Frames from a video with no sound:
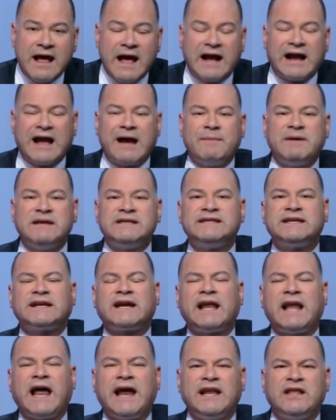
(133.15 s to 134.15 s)
اجي اعمل
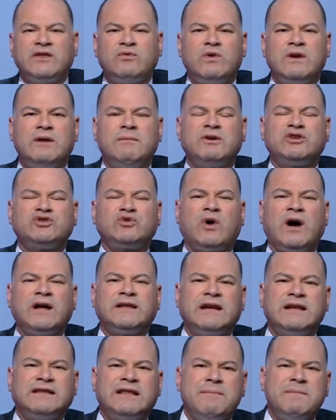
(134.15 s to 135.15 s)
السكه الحديد
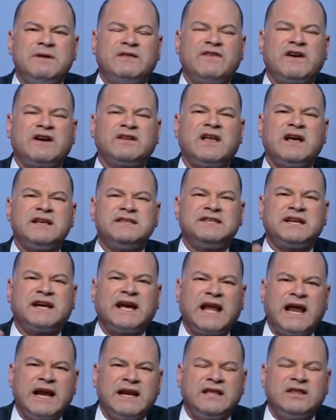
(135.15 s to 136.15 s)
والمشروعات اللي تمت في قطاع
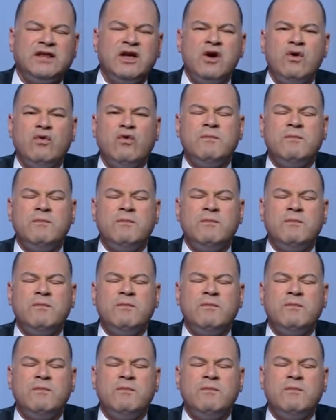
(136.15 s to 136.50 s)
السكه الحديد